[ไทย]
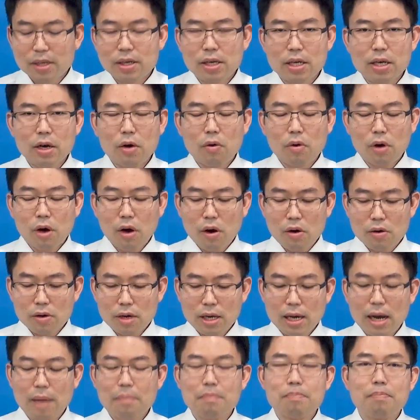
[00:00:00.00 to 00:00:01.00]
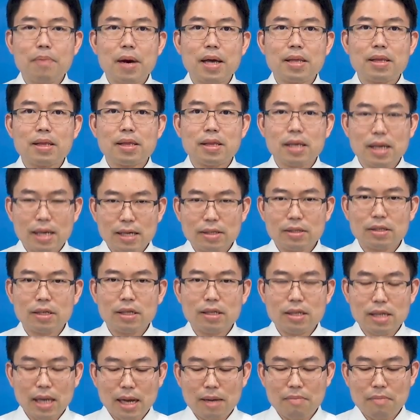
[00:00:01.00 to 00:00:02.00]
เกี่ยวข้องกับพันธสั
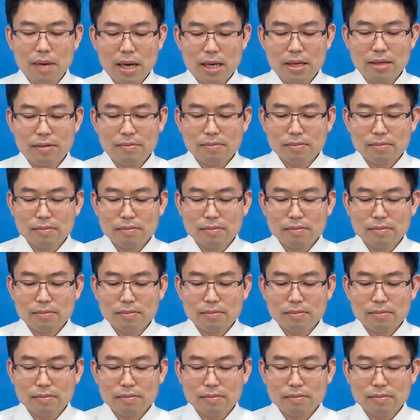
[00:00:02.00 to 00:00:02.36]
ญญาใหม่